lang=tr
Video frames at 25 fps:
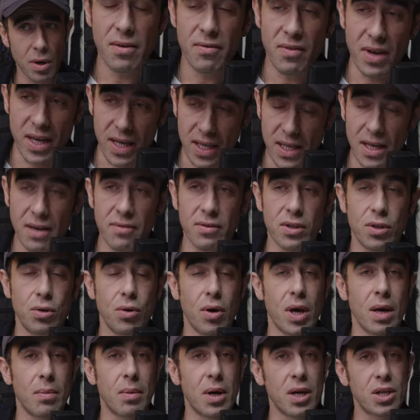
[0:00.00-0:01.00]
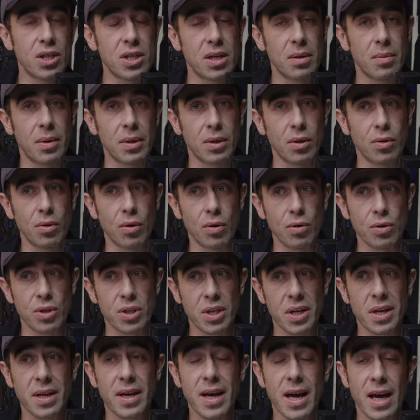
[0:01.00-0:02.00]
Ve yine videoya başlamadan
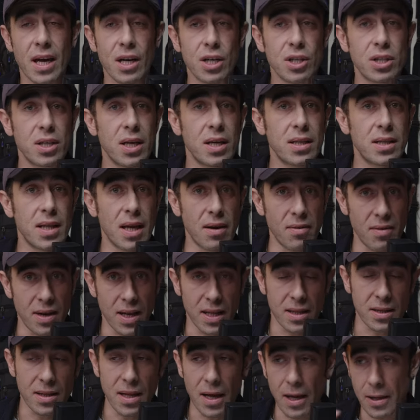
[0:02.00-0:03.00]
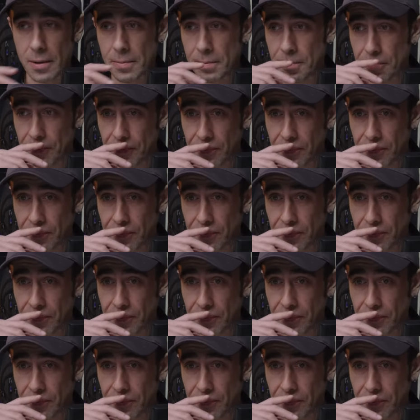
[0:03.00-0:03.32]
önce her şey devletten,